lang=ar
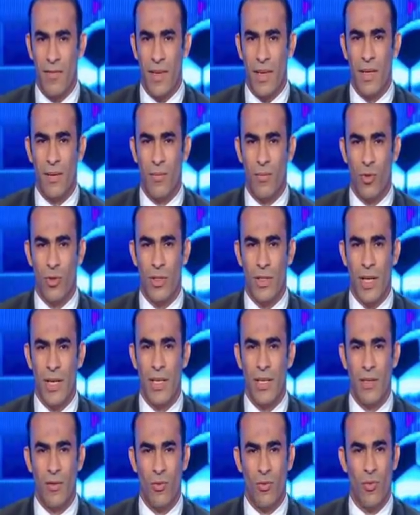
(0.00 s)
فريق
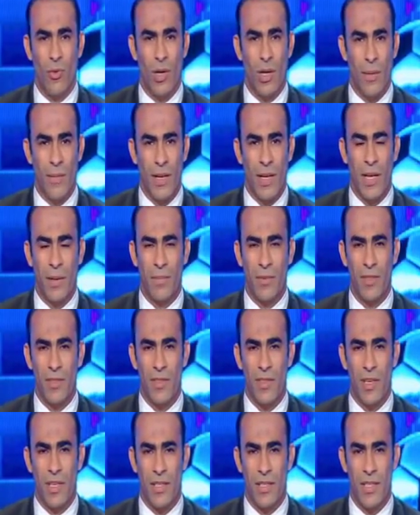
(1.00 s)
مرتجي وكمان
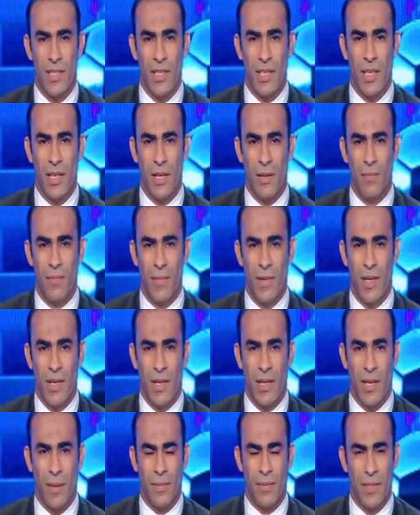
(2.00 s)
كابتن صالح سليم
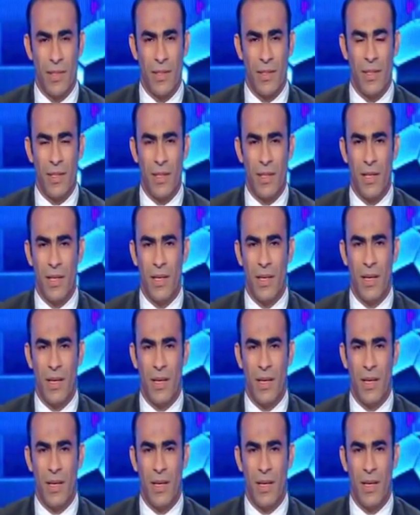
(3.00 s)
كابتن آآ